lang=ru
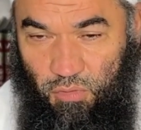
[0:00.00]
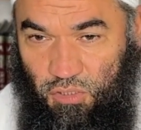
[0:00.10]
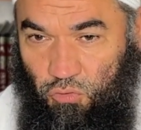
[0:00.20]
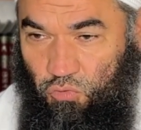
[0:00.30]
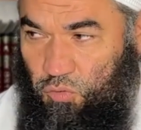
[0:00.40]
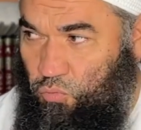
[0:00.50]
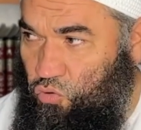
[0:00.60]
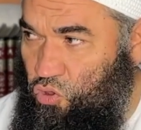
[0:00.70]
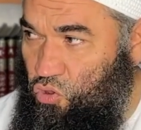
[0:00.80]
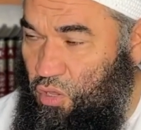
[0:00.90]
если ты
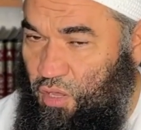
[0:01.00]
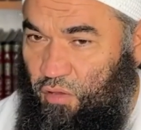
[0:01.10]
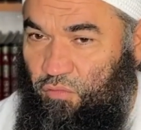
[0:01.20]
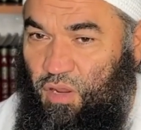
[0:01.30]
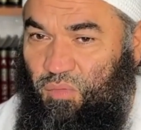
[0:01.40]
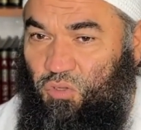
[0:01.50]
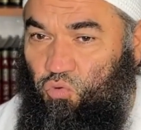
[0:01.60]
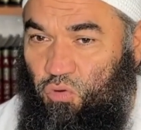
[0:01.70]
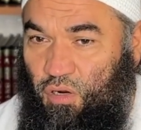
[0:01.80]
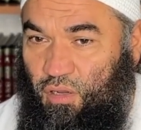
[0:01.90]
спросишь, время
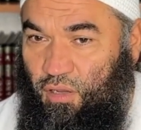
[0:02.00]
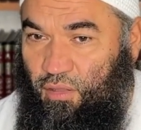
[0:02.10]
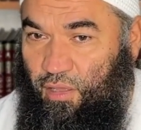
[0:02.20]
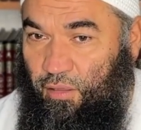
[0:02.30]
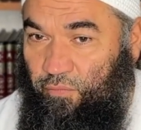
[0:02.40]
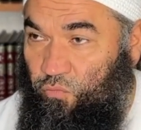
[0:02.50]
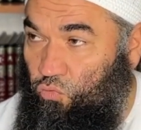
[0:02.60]
Зухра когда?